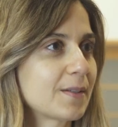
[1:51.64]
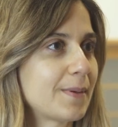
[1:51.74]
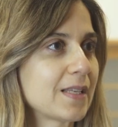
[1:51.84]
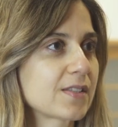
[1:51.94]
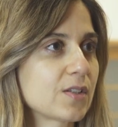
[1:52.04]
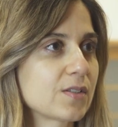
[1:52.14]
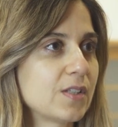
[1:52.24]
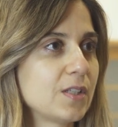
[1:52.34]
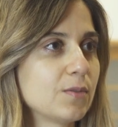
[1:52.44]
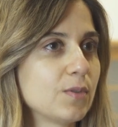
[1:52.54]
trabalha
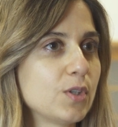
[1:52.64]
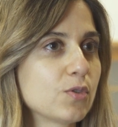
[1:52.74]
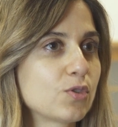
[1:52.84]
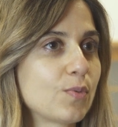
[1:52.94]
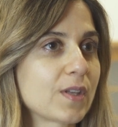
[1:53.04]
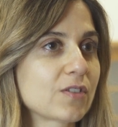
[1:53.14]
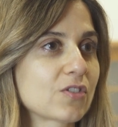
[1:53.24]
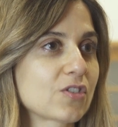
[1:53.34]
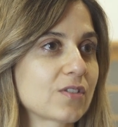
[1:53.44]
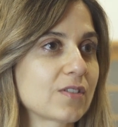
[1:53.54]
sozinho e os
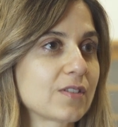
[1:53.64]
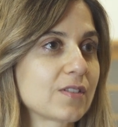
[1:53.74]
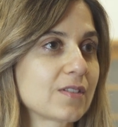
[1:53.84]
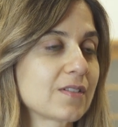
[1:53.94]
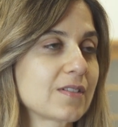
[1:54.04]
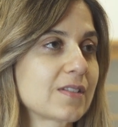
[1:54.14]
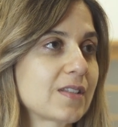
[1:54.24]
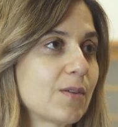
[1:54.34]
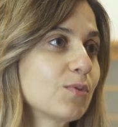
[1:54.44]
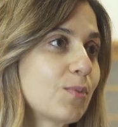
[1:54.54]
doentes uh,
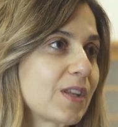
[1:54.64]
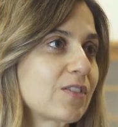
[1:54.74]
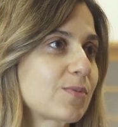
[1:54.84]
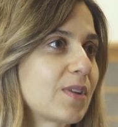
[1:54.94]
são doentes.